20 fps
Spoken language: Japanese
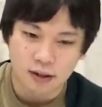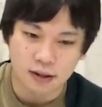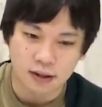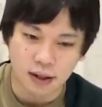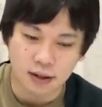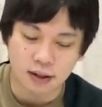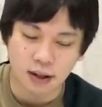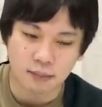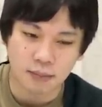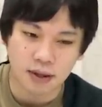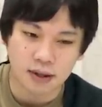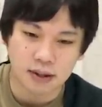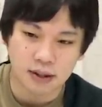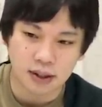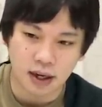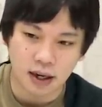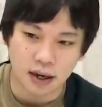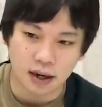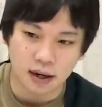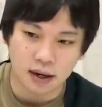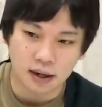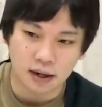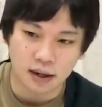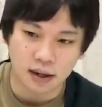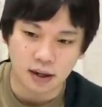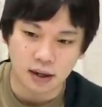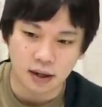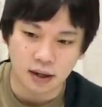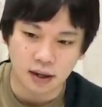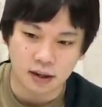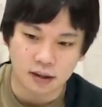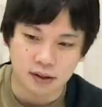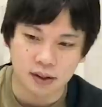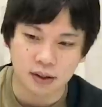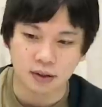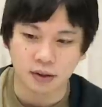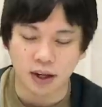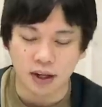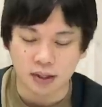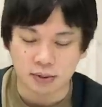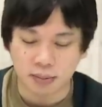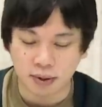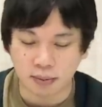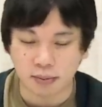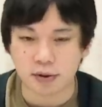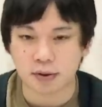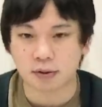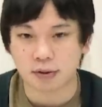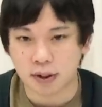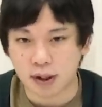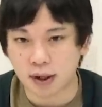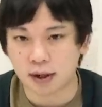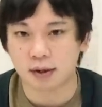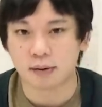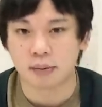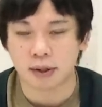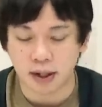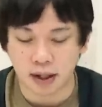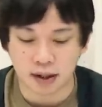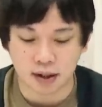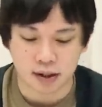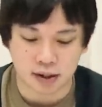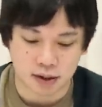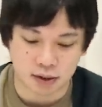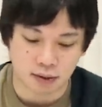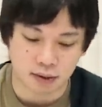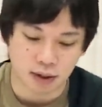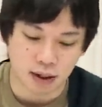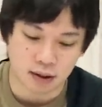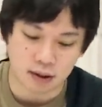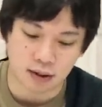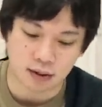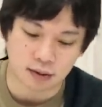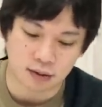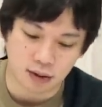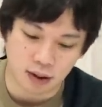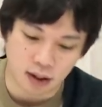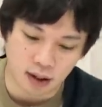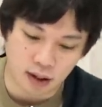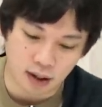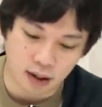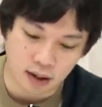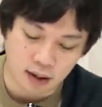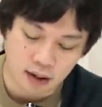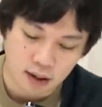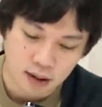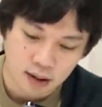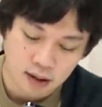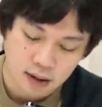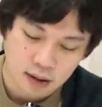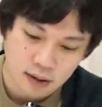全ダメージが、えー、次のゲージまで持ち越されるみたいな仕様になってるんで。